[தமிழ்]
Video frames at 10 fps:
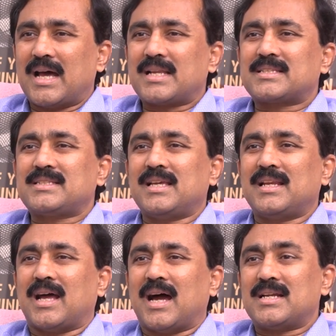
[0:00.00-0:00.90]

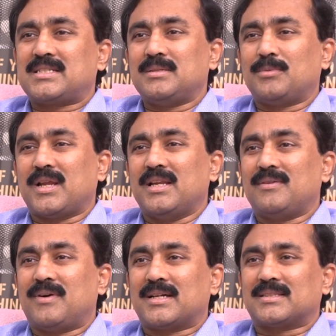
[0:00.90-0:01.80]
அரசியல் ஆட்சி முறை
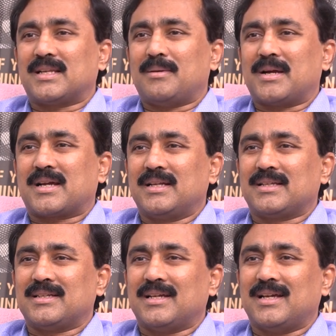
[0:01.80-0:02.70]
நிர்வாகத்தில்
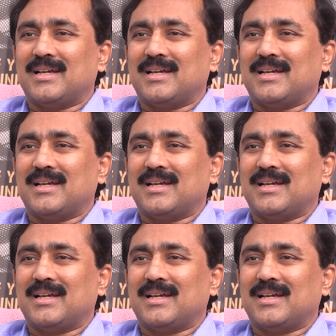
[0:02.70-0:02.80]
மக்களுக்கு